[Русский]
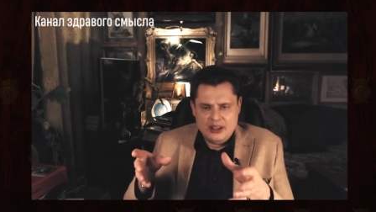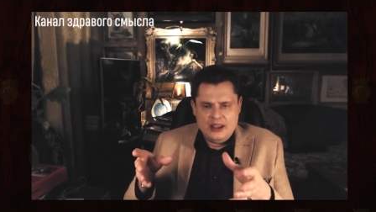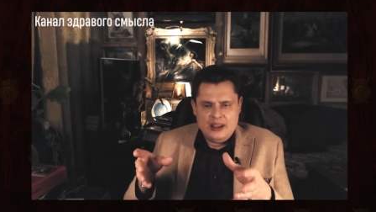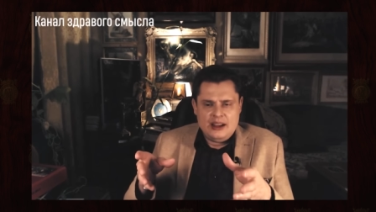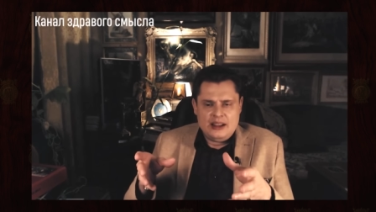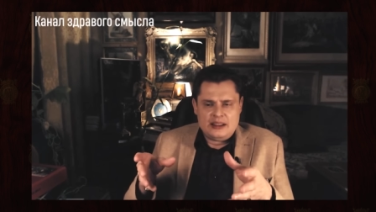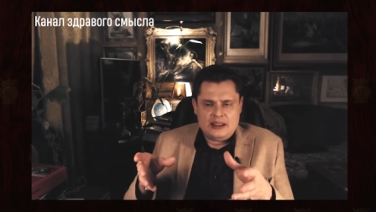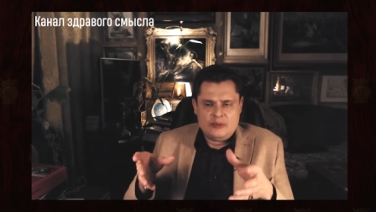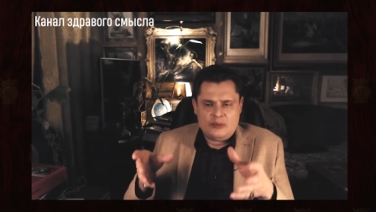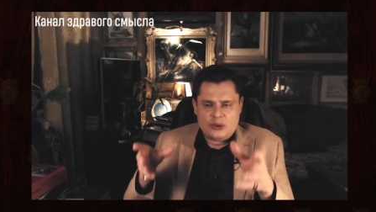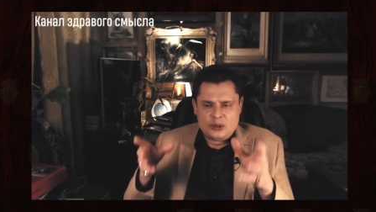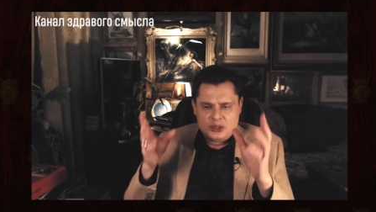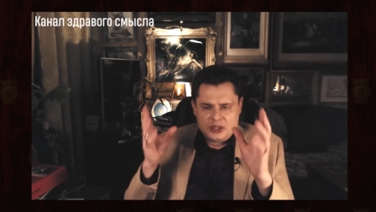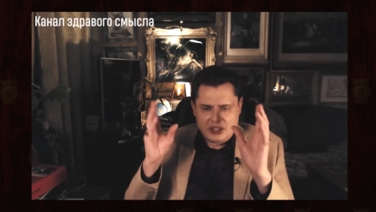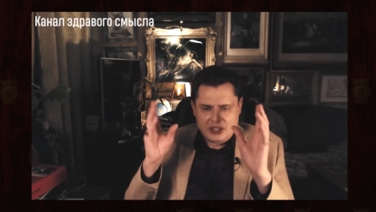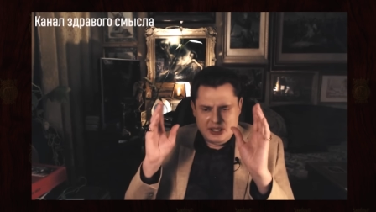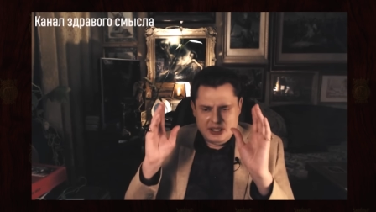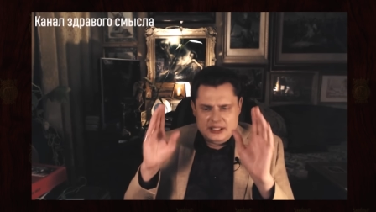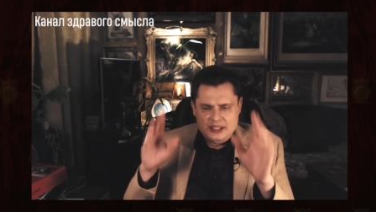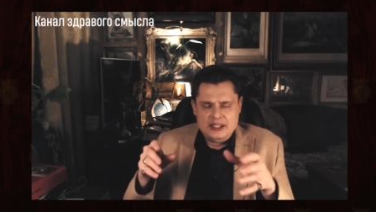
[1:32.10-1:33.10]
это просто
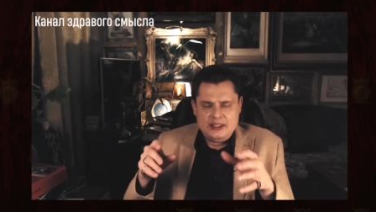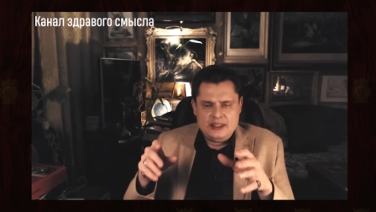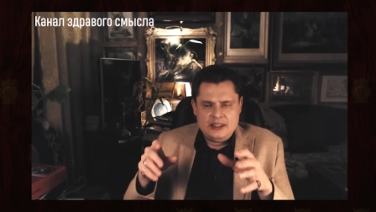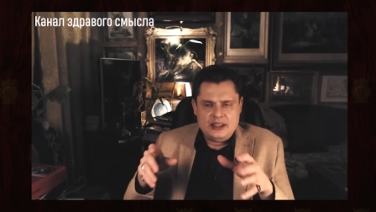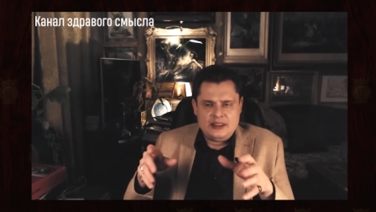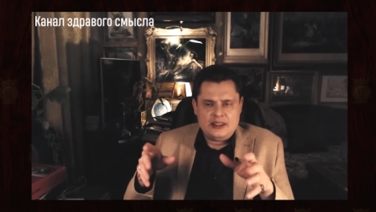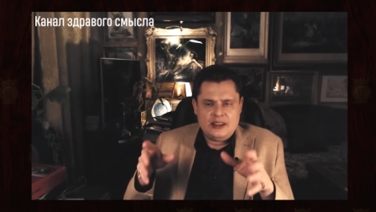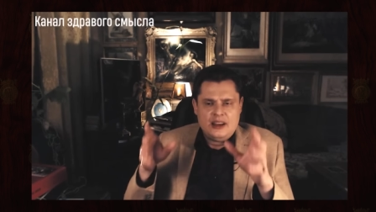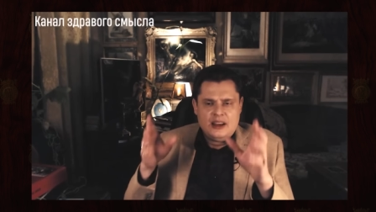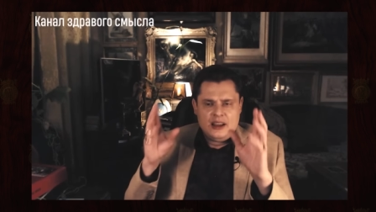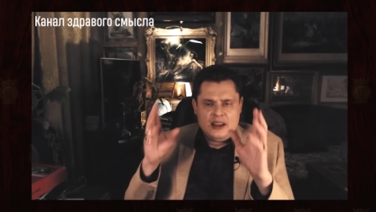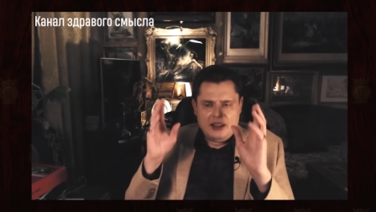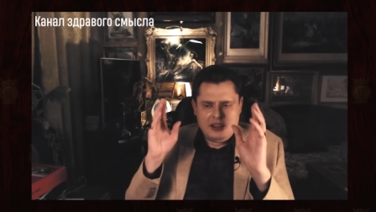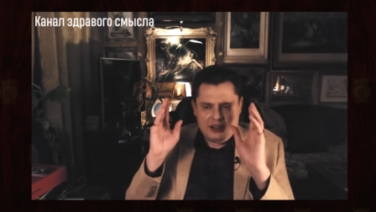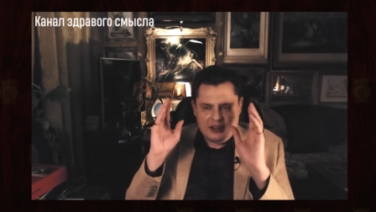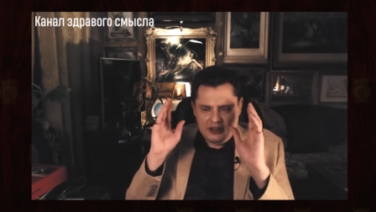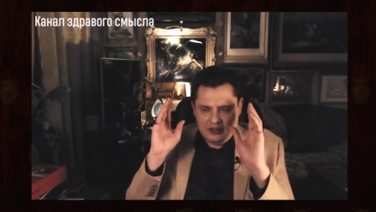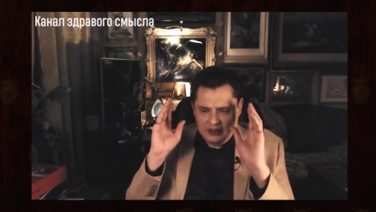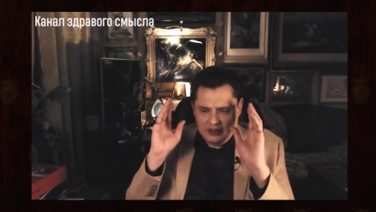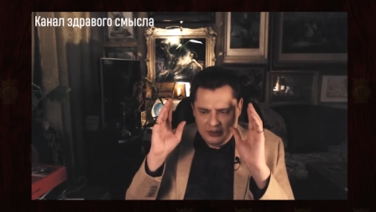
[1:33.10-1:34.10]
кретин, это
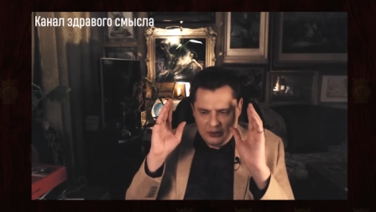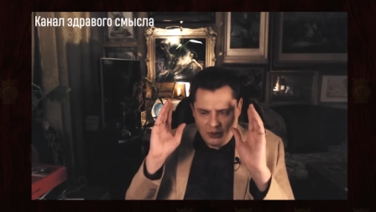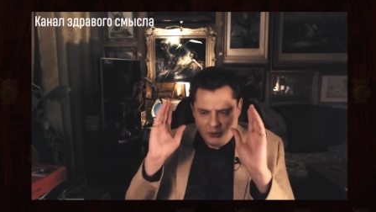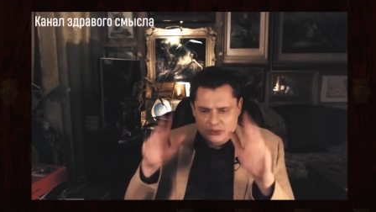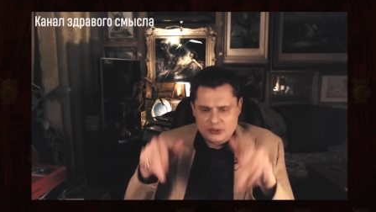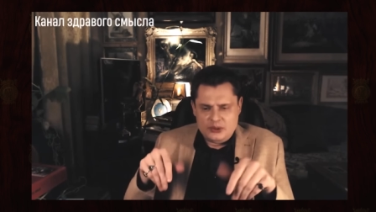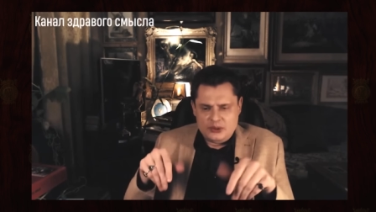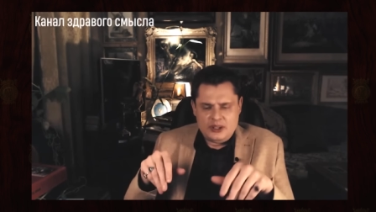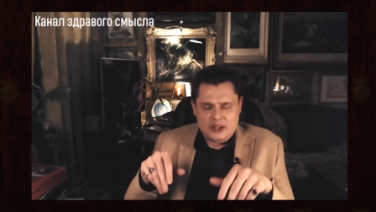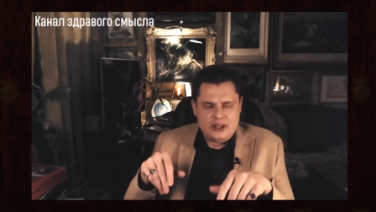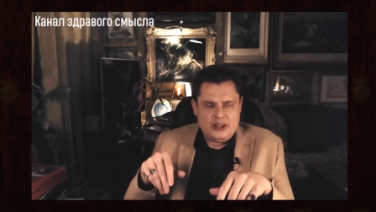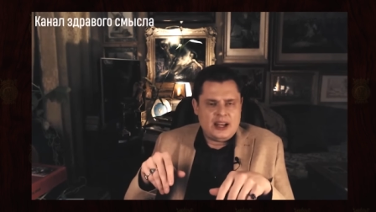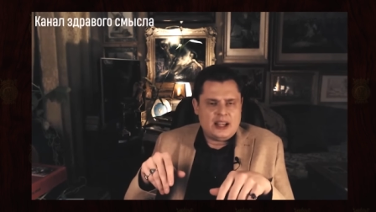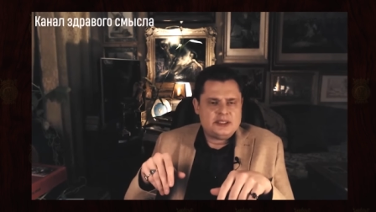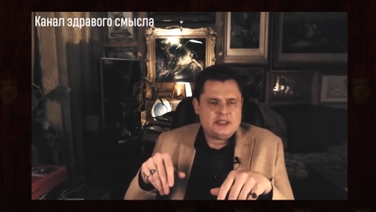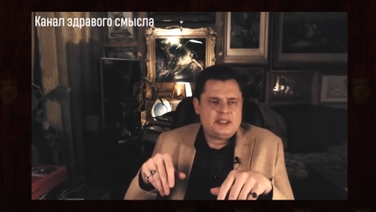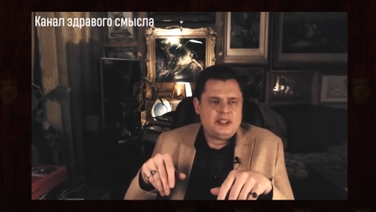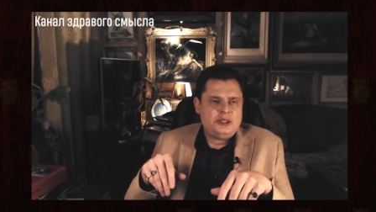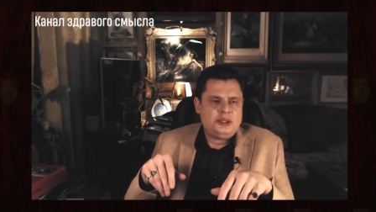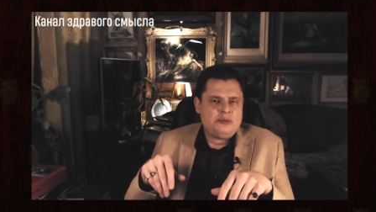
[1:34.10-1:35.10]
ебнутое э,
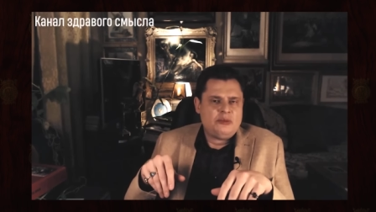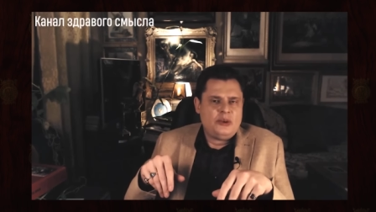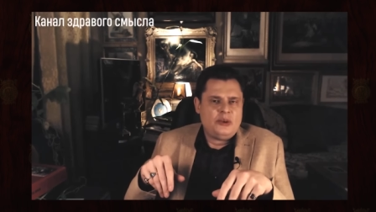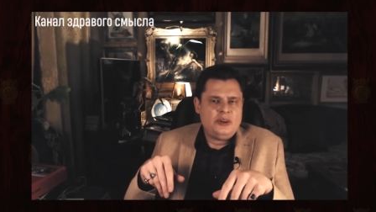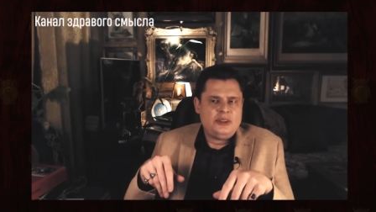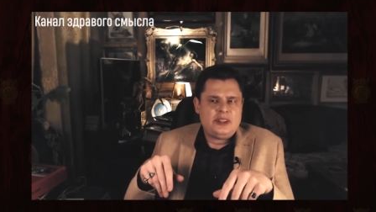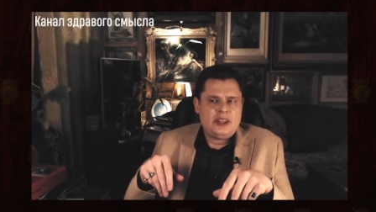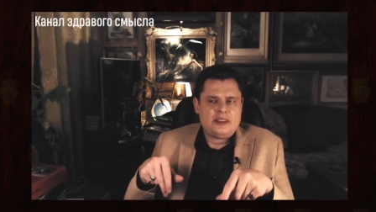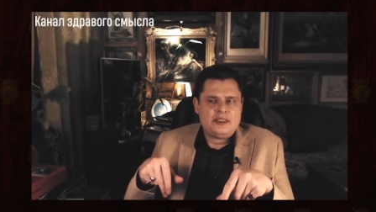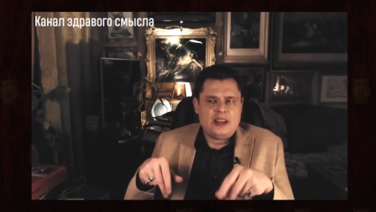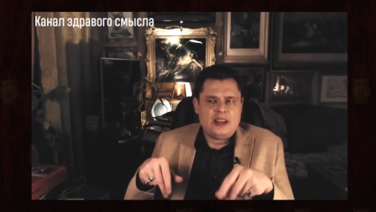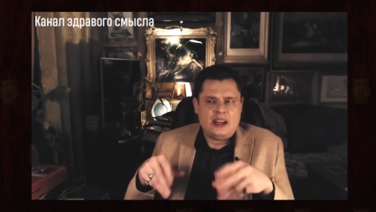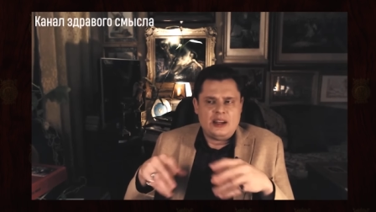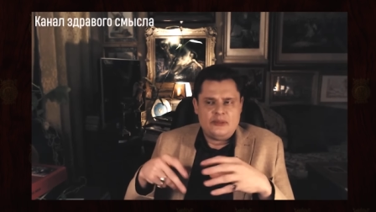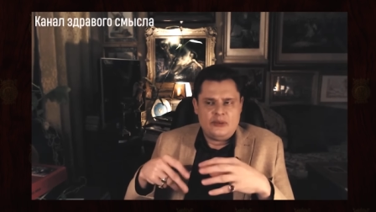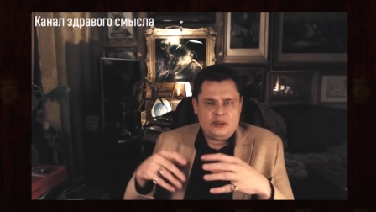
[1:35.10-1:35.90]
грязное чему и так далее.